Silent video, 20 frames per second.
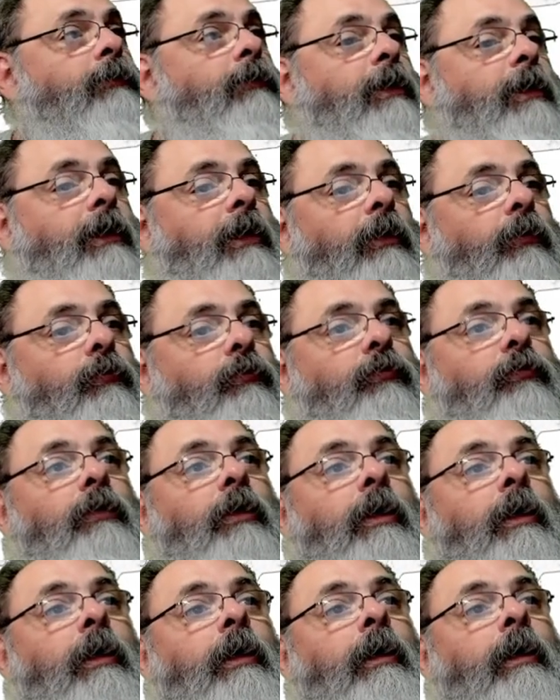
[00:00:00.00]
em Kiev.
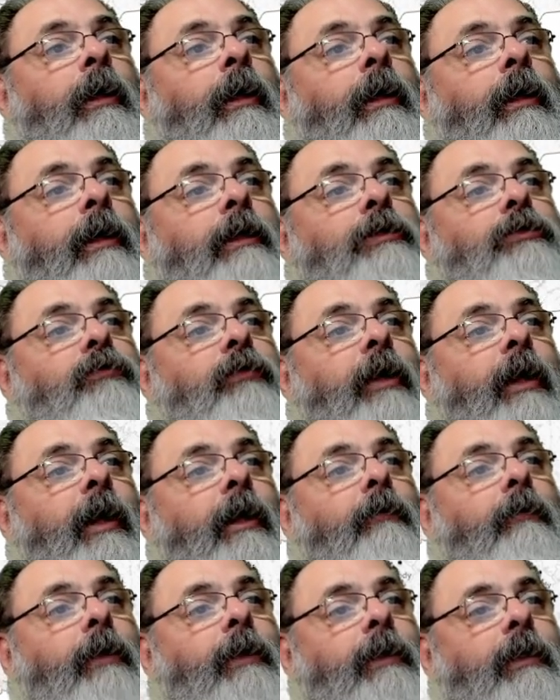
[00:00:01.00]
Eles
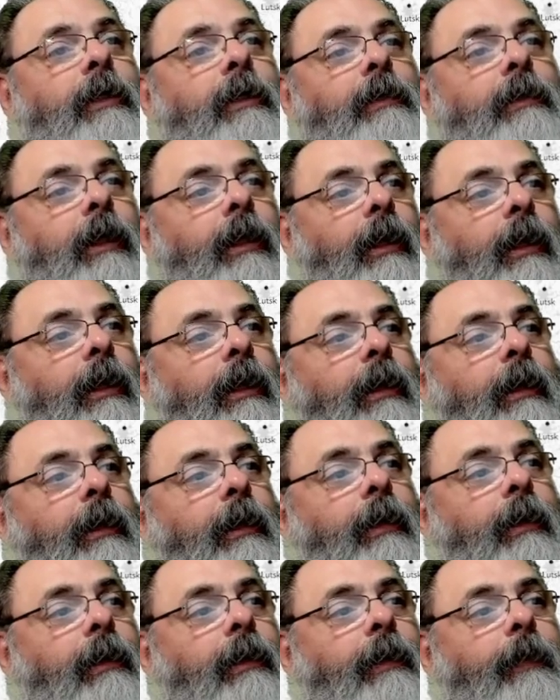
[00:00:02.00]
vieram aqui
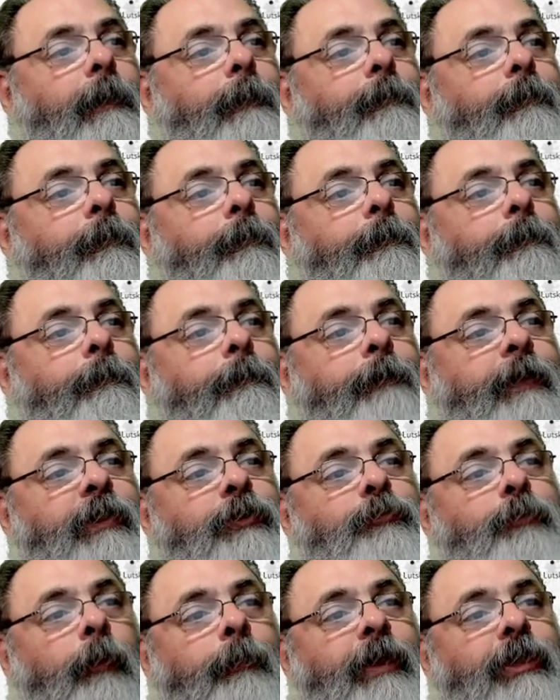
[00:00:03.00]
da... Uh,
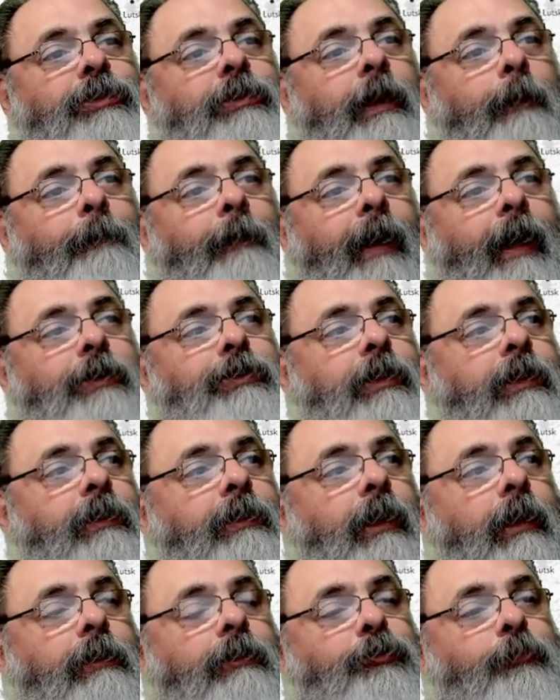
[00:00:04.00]
principalmente da parte aqui
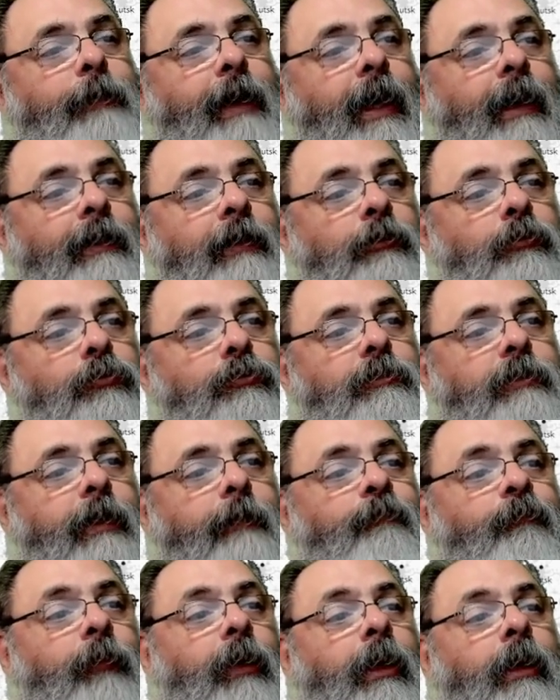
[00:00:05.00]
da, de Belarus,
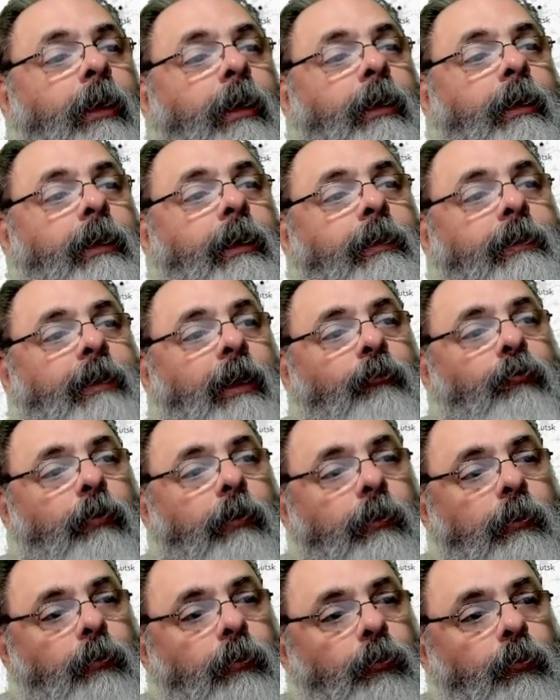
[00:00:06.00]
né? E tá, o,
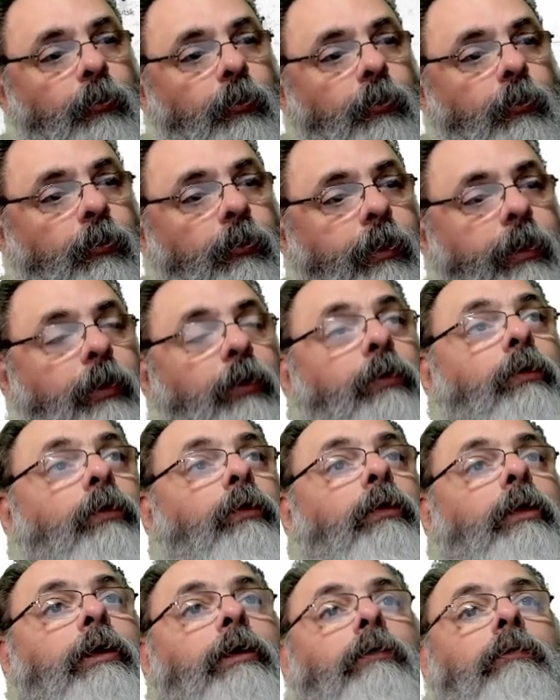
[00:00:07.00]
o, o rio,
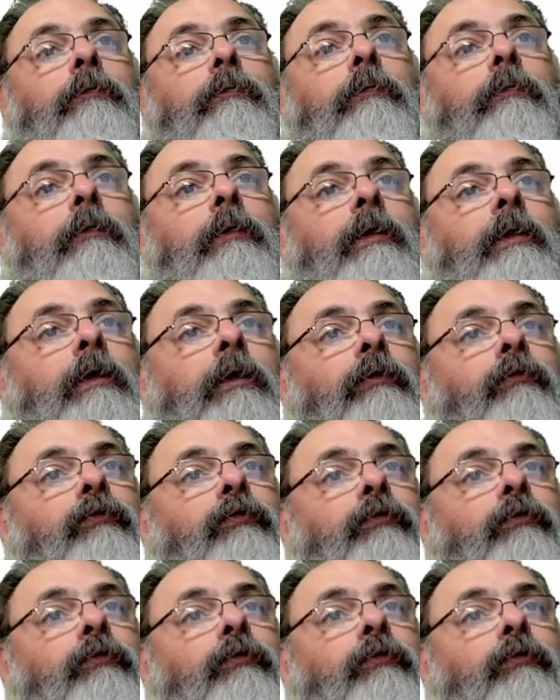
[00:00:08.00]
o rio Kiev,